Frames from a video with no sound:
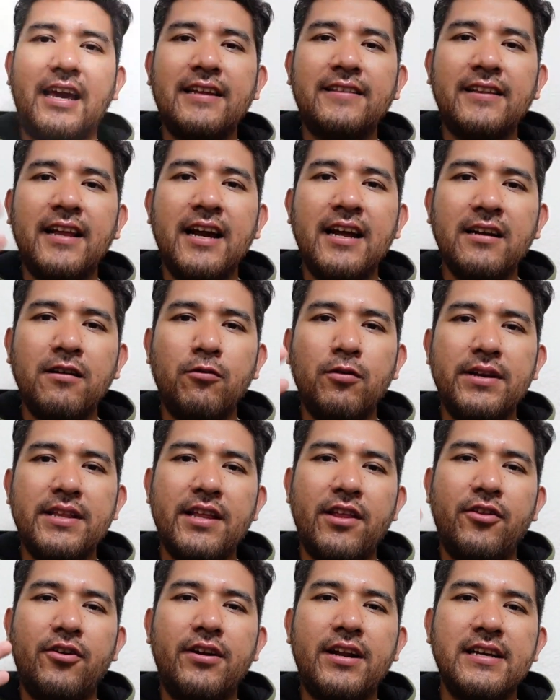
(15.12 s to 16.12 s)
¿Qué tal
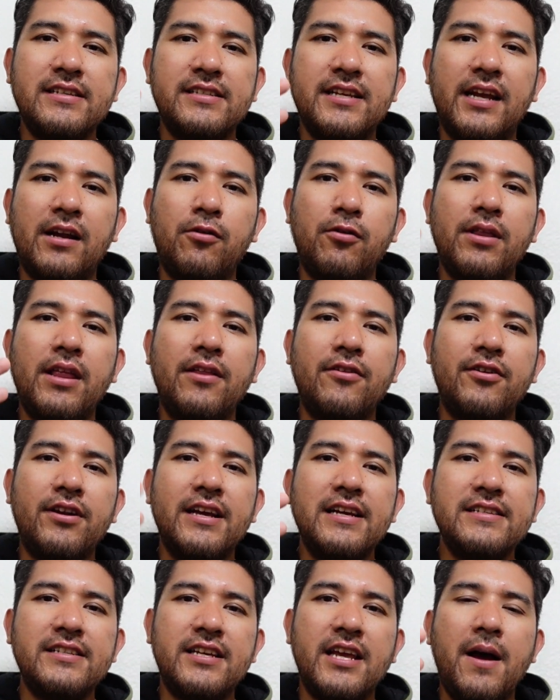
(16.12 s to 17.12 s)
cuidadoras y
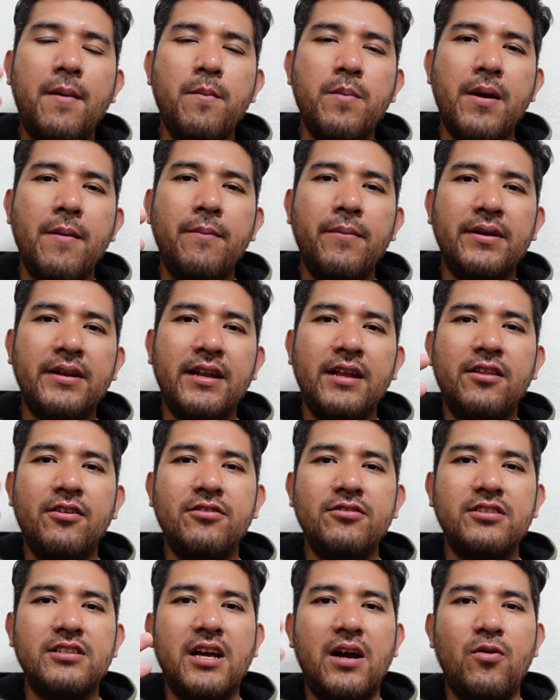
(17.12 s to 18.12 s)
cuidadores? Sean
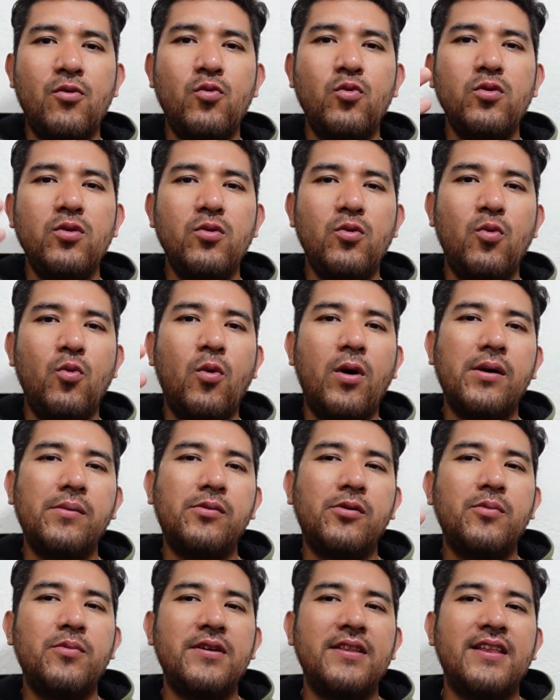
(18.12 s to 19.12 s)
bienvenidos a un
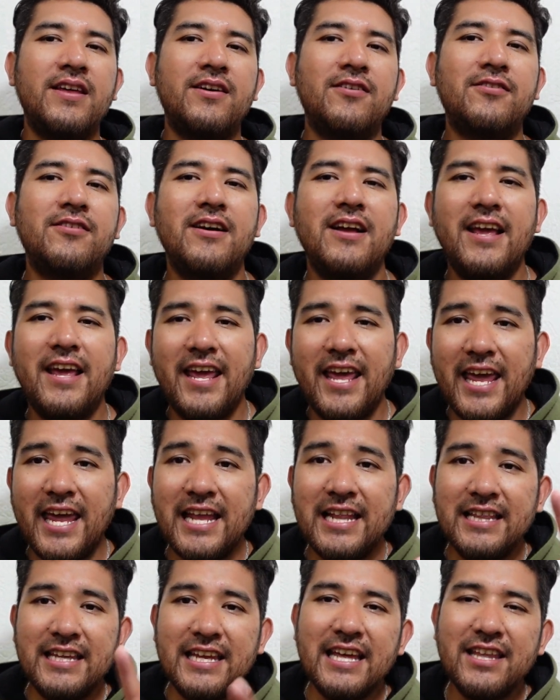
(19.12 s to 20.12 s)
nuevo video.
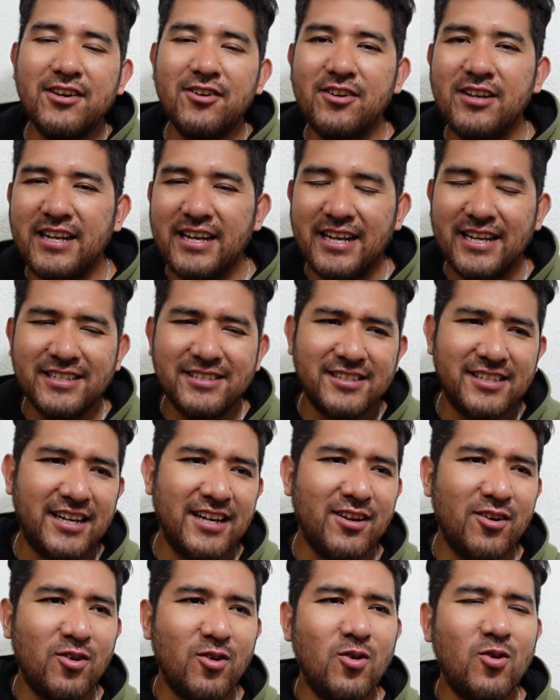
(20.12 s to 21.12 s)
El día de hoy les
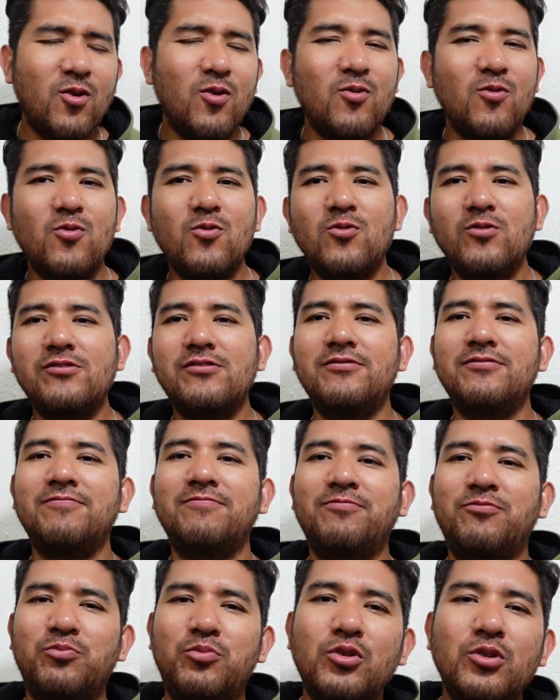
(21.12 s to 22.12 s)
traigo
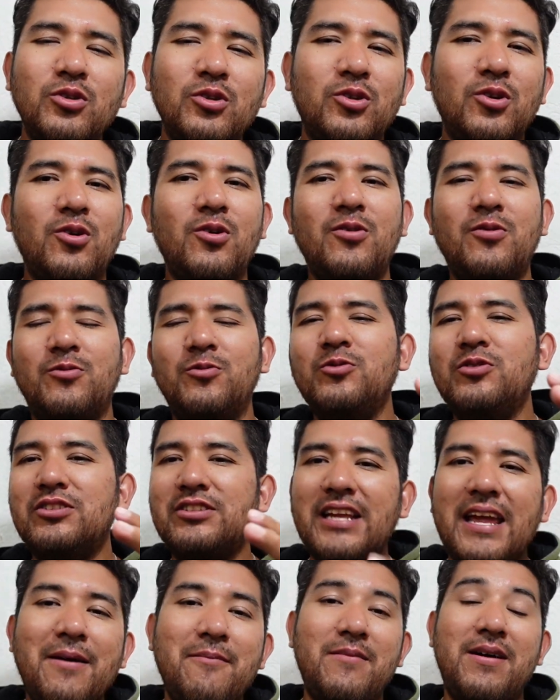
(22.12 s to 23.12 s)
un punto, un
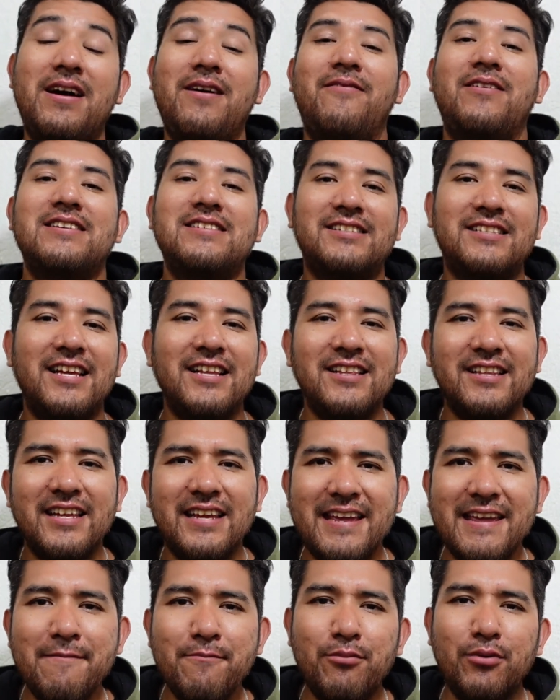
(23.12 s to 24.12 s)
tema
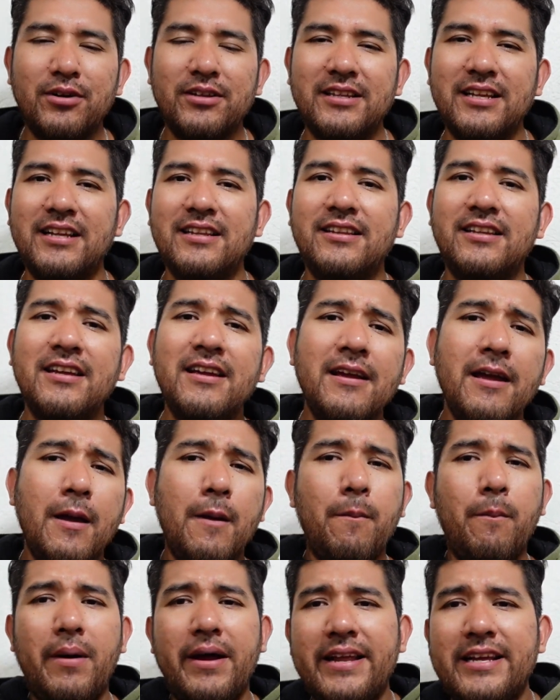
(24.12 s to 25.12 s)
bastante importante.
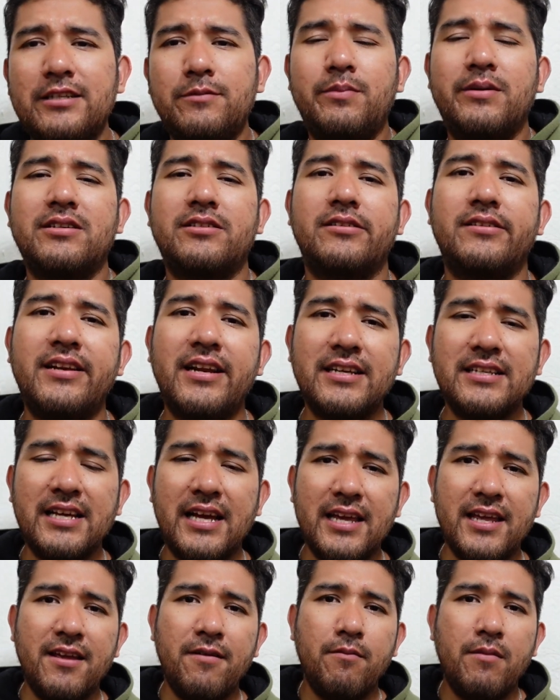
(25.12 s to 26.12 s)
Varias personas
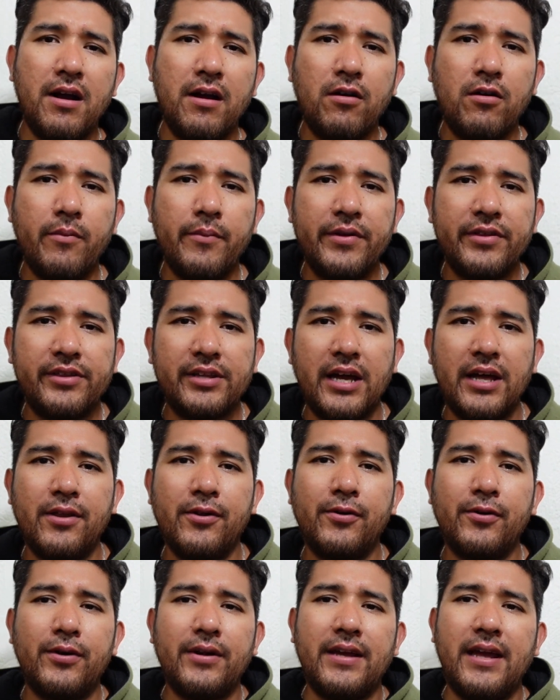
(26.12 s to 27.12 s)
ahí me han
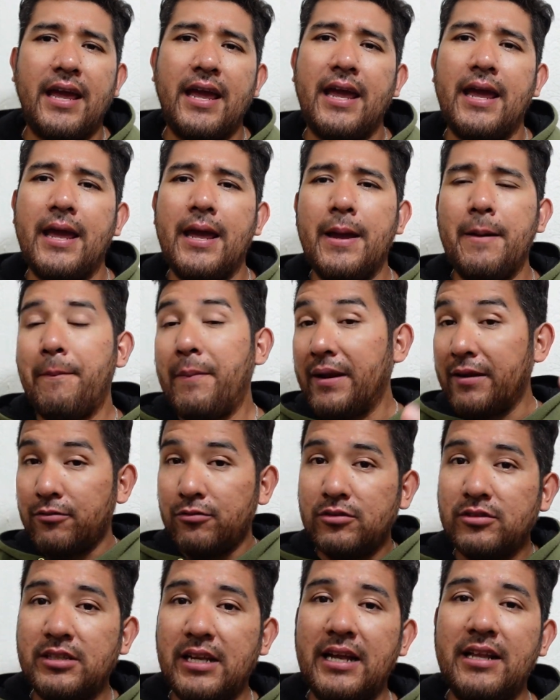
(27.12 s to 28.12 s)
comentado que
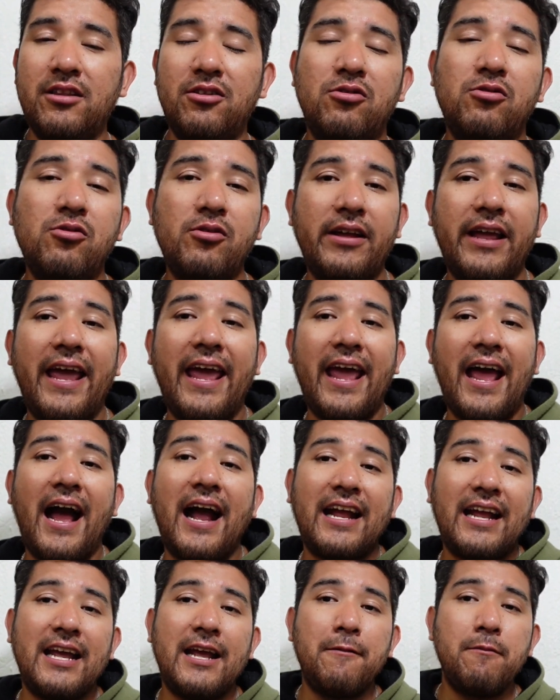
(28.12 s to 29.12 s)
preguntando que
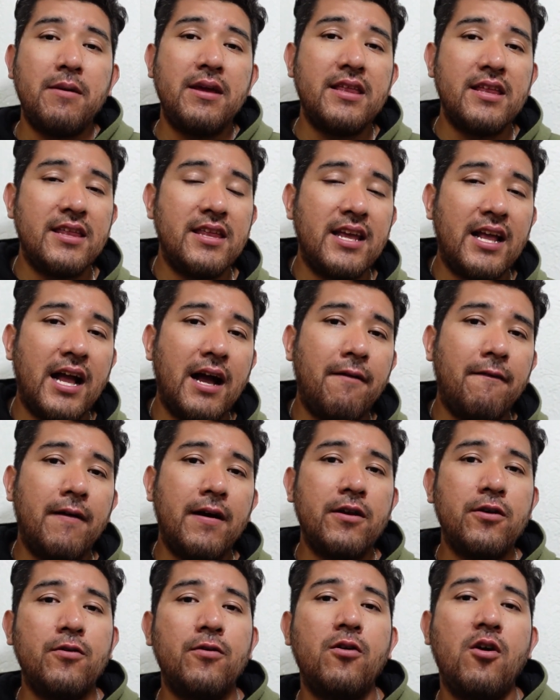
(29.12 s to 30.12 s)
a qué me
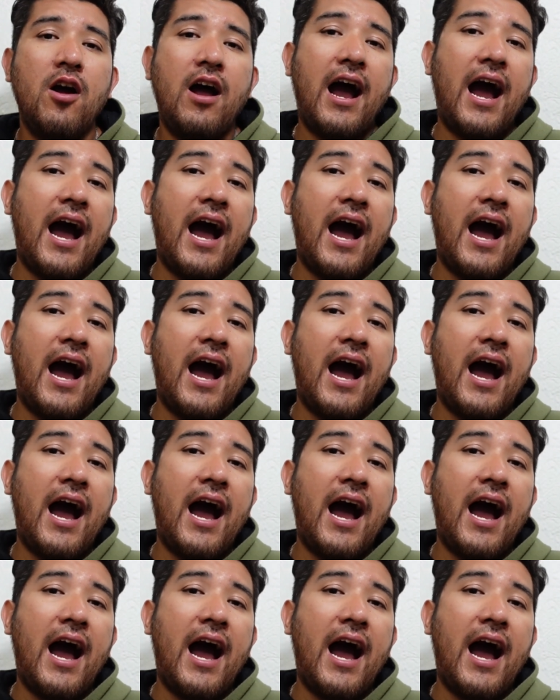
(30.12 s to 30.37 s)
dedicaba yo